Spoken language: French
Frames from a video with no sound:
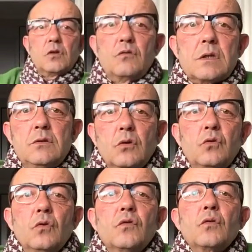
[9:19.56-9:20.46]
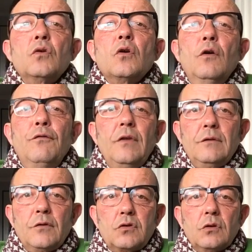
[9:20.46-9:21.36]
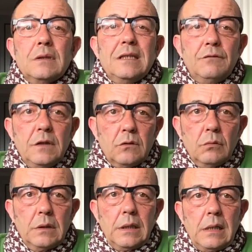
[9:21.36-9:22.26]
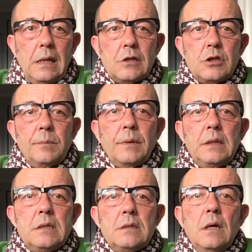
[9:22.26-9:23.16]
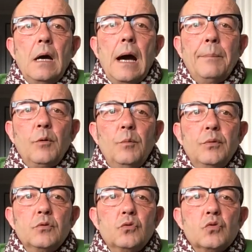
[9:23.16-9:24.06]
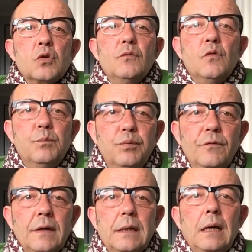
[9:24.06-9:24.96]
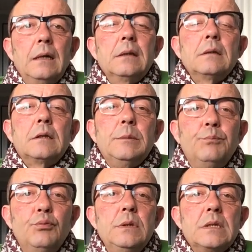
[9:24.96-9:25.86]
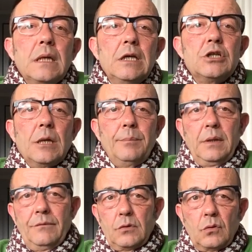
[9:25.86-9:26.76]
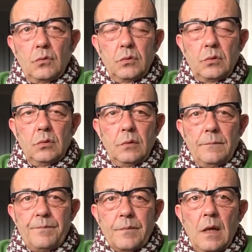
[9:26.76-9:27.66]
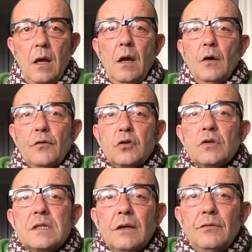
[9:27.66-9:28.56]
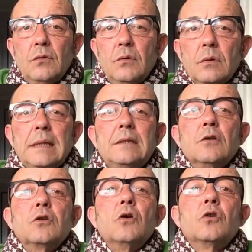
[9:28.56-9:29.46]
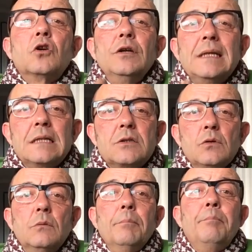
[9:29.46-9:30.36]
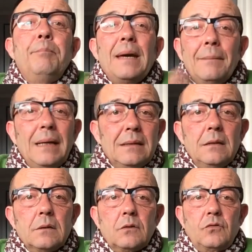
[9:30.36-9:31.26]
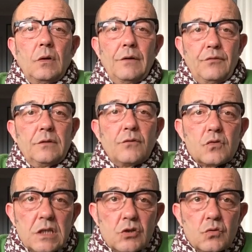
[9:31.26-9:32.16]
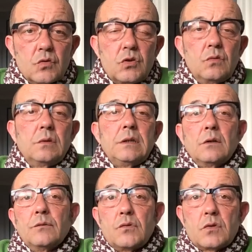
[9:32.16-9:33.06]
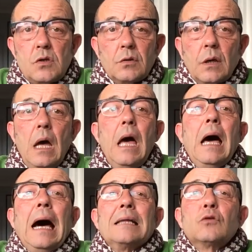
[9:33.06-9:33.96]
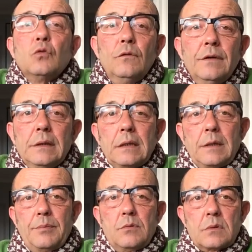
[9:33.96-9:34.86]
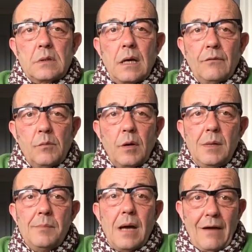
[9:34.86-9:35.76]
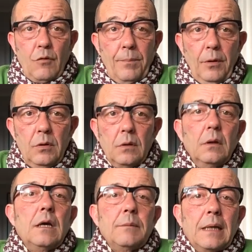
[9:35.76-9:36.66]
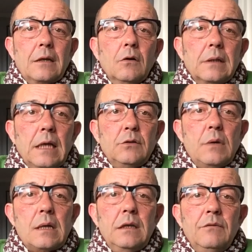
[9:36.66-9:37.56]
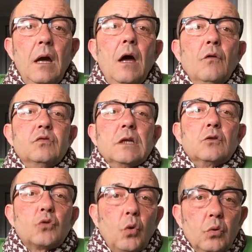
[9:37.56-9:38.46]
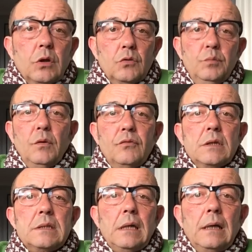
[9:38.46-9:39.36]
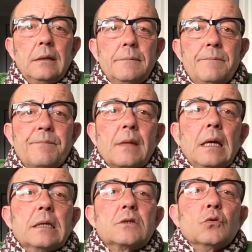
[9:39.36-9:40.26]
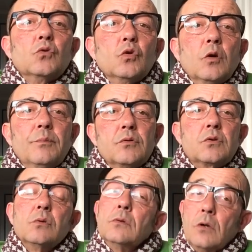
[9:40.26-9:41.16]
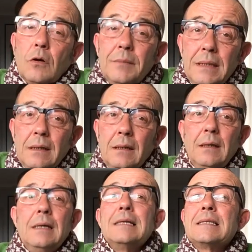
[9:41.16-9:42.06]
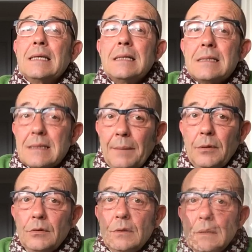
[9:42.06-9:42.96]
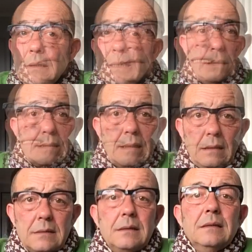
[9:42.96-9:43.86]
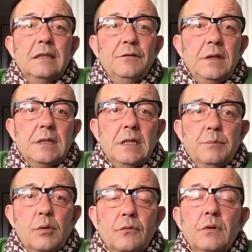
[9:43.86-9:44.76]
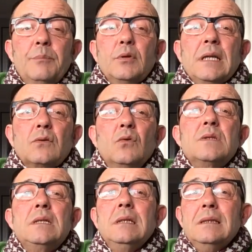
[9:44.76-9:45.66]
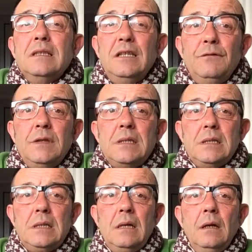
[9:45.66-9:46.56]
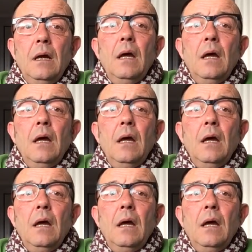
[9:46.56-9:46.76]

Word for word: angoisses nocturnes sont le reflet de votre difficulté à lâcher prise à propos de tout ce que vous pouvez craindre qui puisse échapper à votre contrôle. Votre cerveau étant en connexion permanente sur la foi de vos injonctions, c'est-à-dire de vos ordres, à trouver des réponses à vos problèmes, à vos peurs, et eh bien quand la nuit arrive, vous êtes trop tendu pour vous laisser aller. Et ce d'autant plus que dormir, c'est s'abandonner. Et ça, c'est difficile pour vous et peut-être aussi difficile